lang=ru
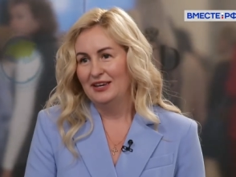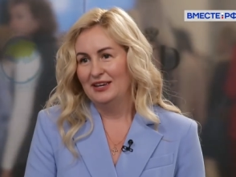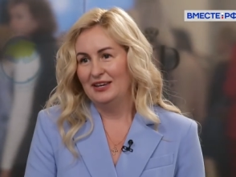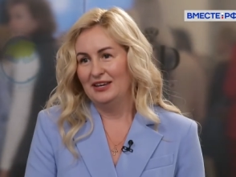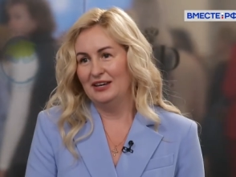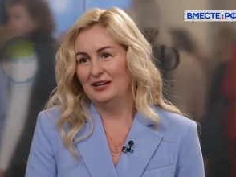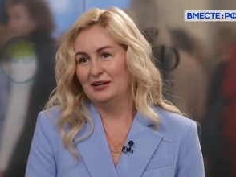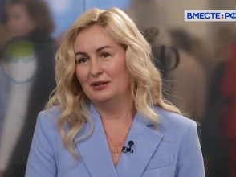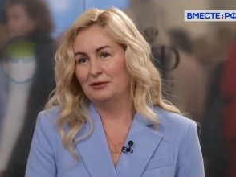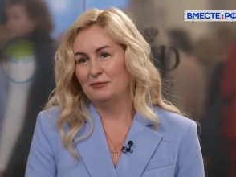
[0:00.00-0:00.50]

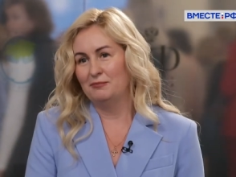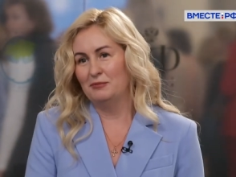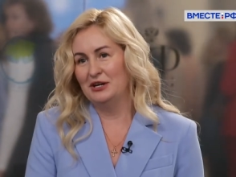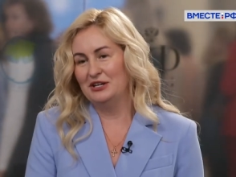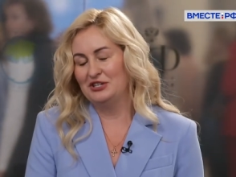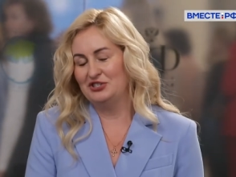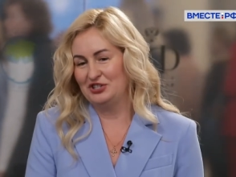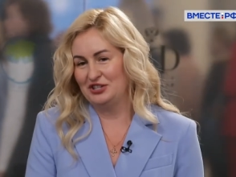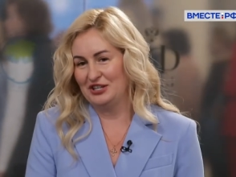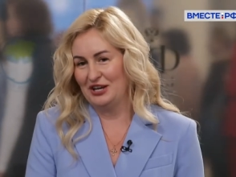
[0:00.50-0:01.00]
И мы
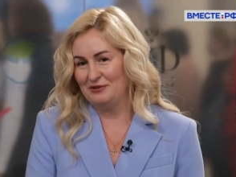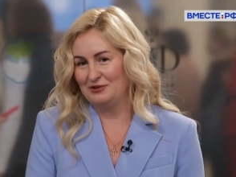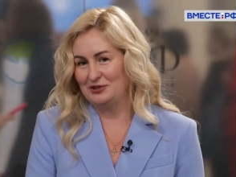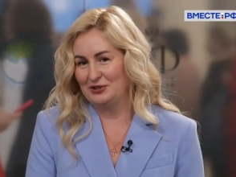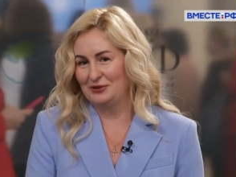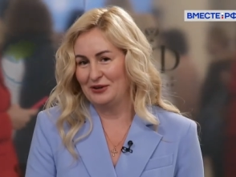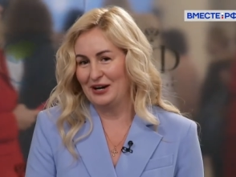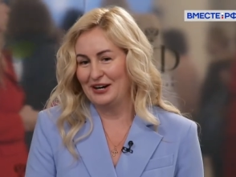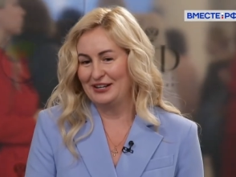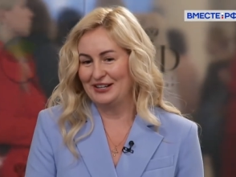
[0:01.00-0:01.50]
считаем,
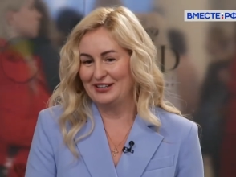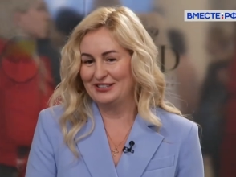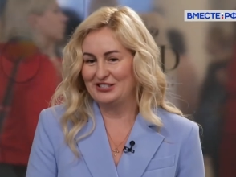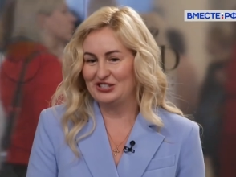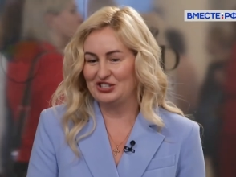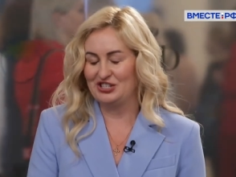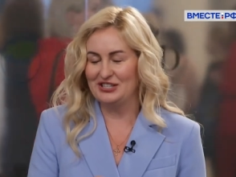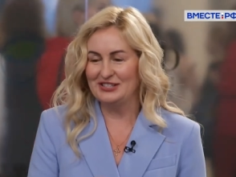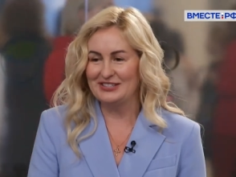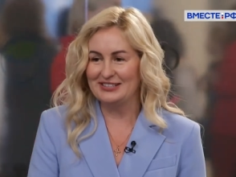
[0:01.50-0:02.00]
что как раз
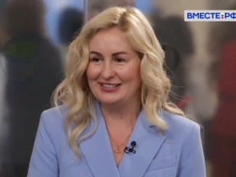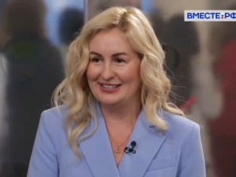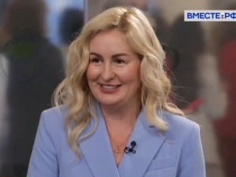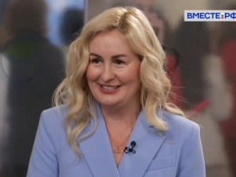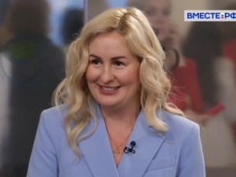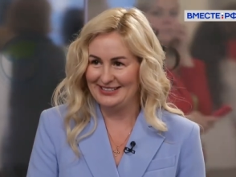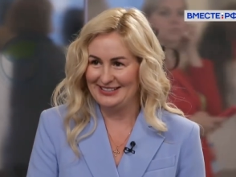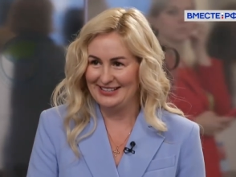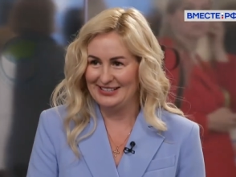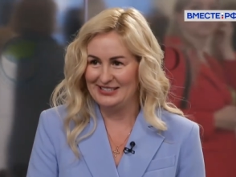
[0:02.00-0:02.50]
женская
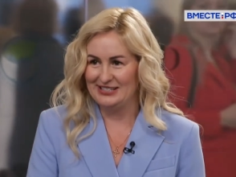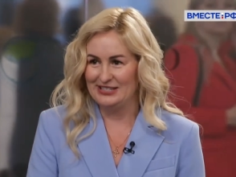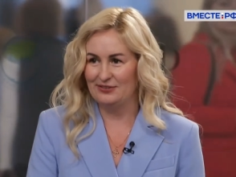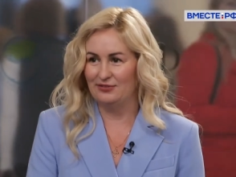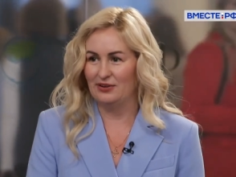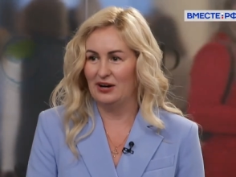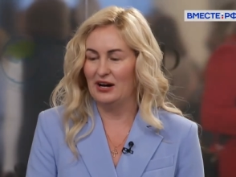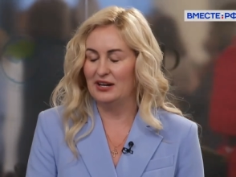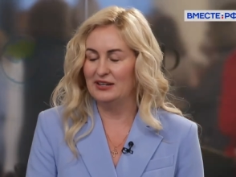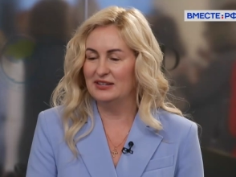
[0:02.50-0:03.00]

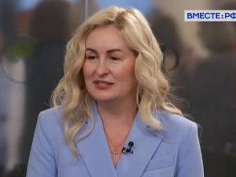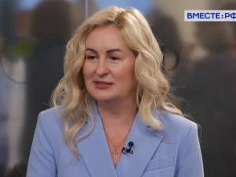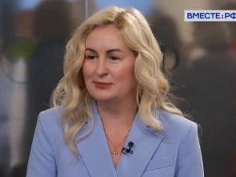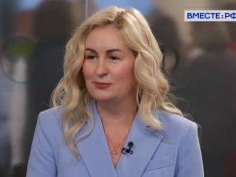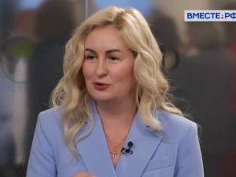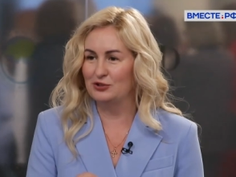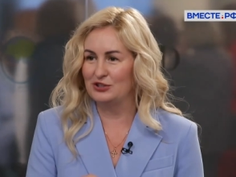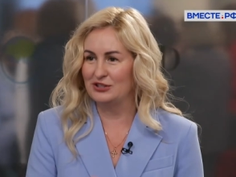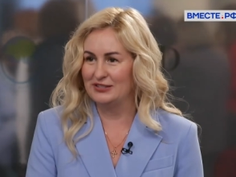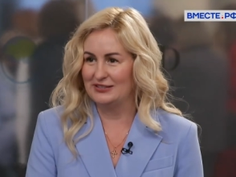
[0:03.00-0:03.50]
инициатива, она
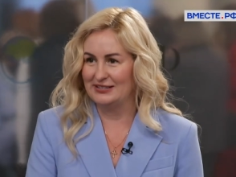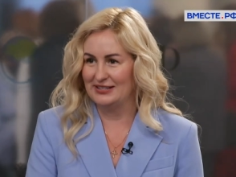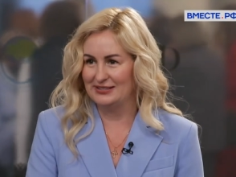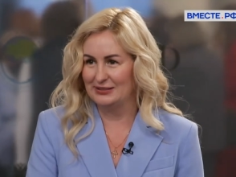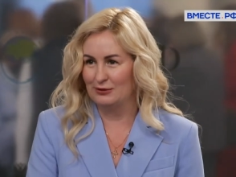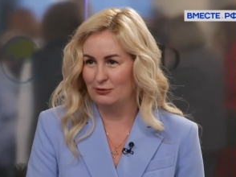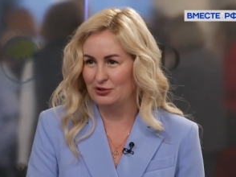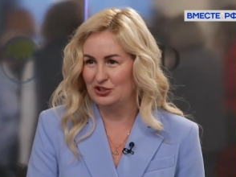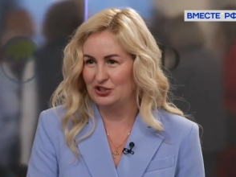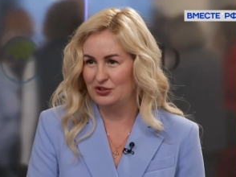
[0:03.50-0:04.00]
сможет стать
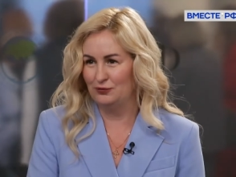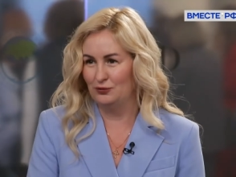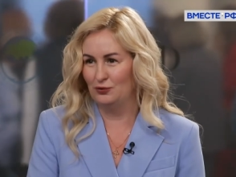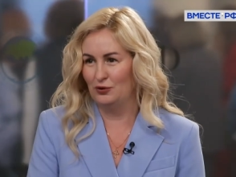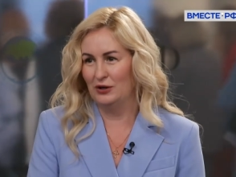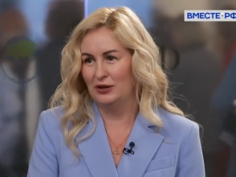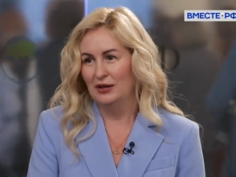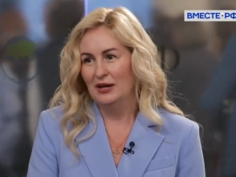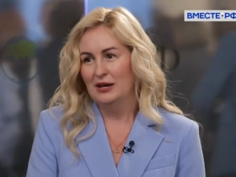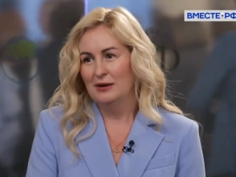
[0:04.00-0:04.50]

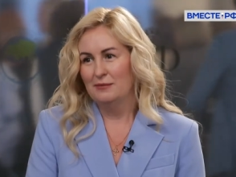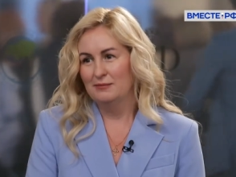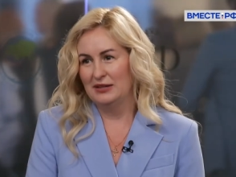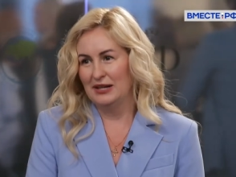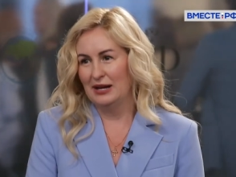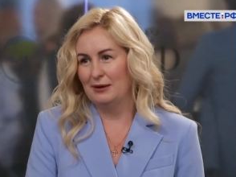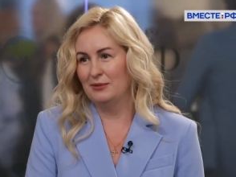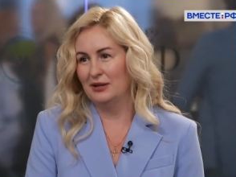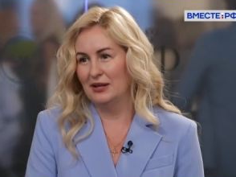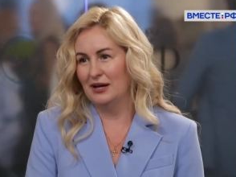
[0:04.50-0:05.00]
ключевой
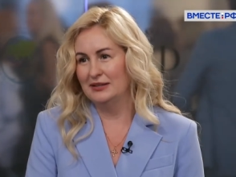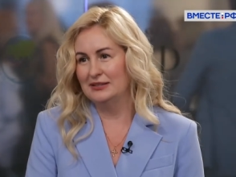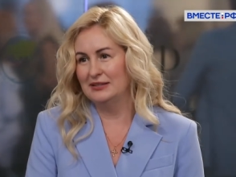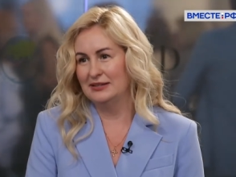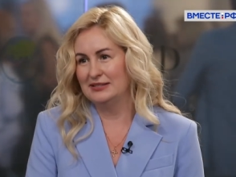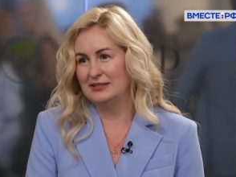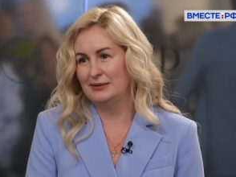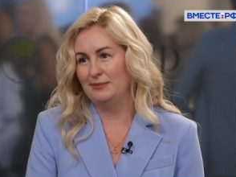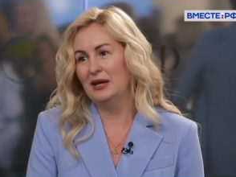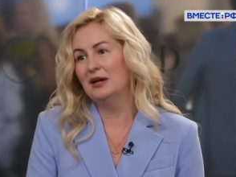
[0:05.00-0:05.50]
для молодых
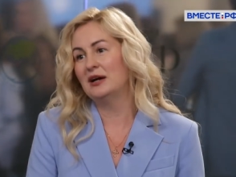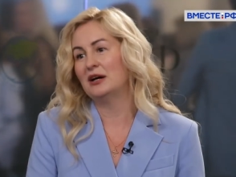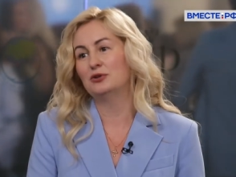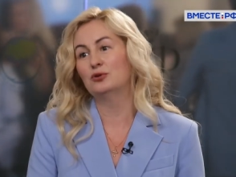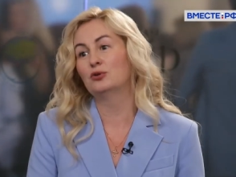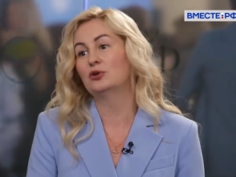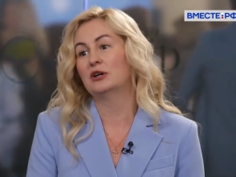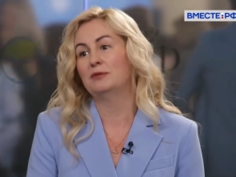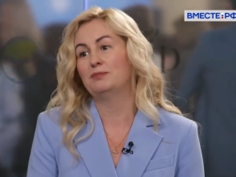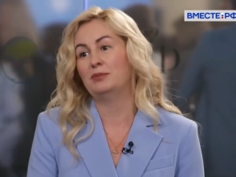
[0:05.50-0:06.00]
семей,
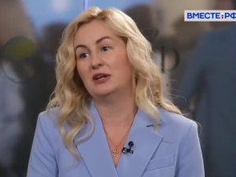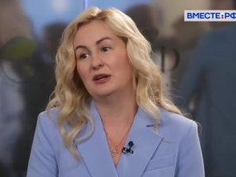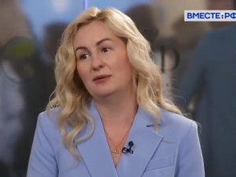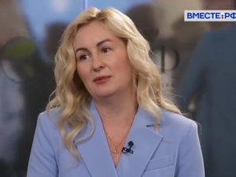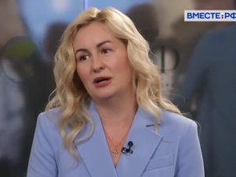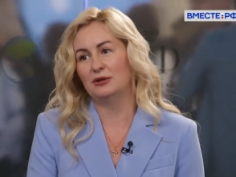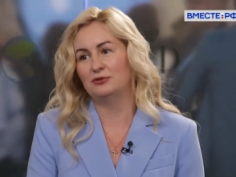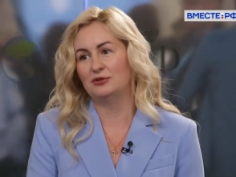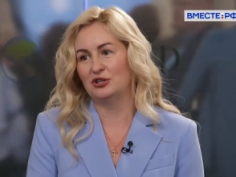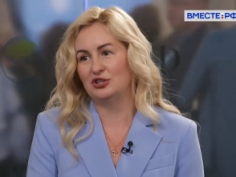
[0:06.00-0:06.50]
которые
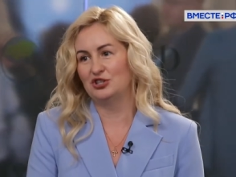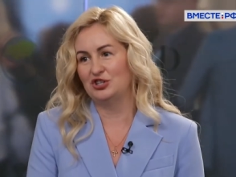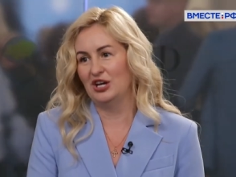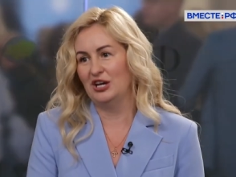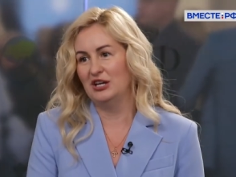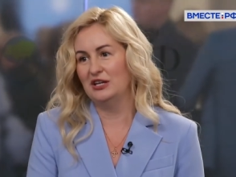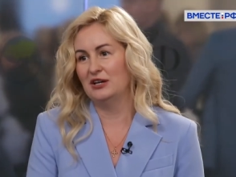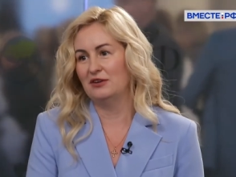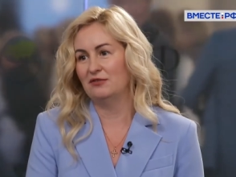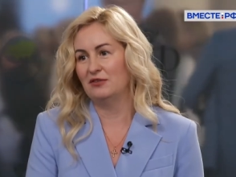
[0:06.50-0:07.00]
принимают
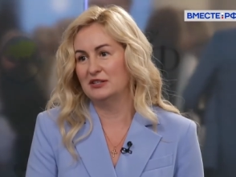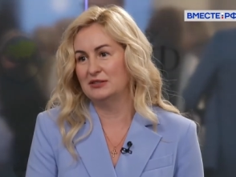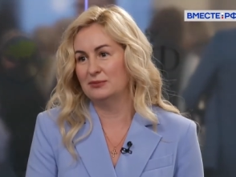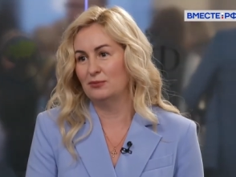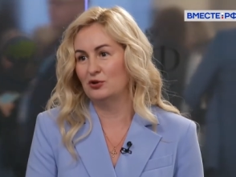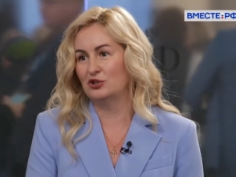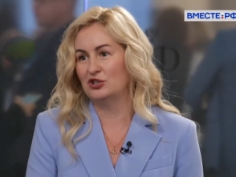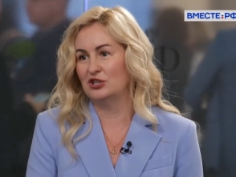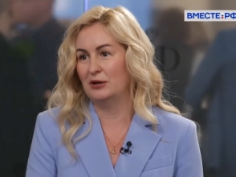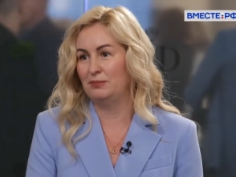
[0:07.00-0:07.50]
решение,
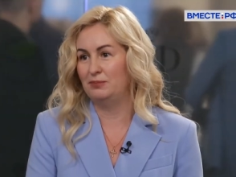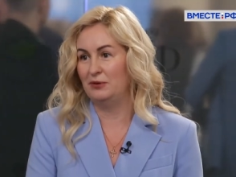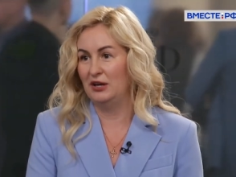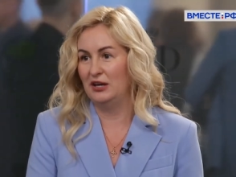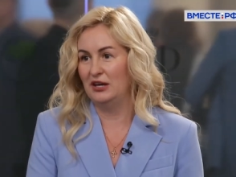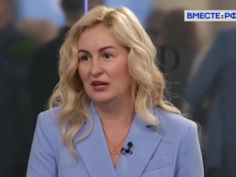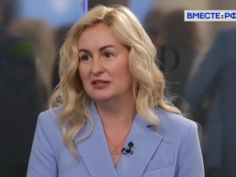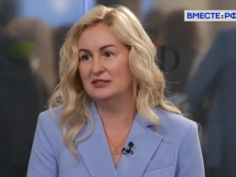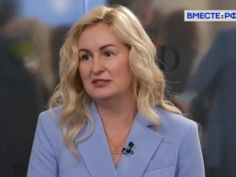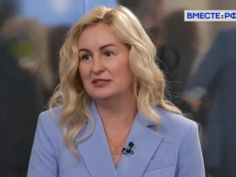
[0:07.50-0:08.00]
возможно, о
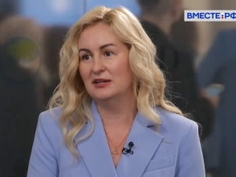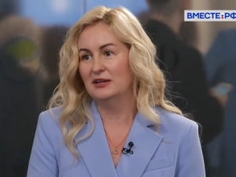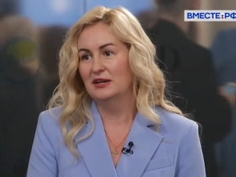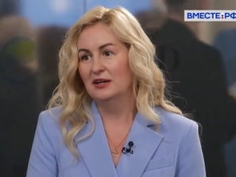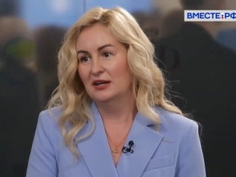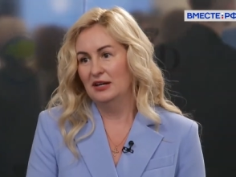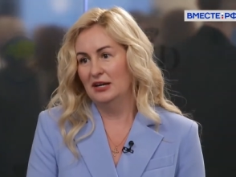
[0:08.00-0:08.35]
переезде,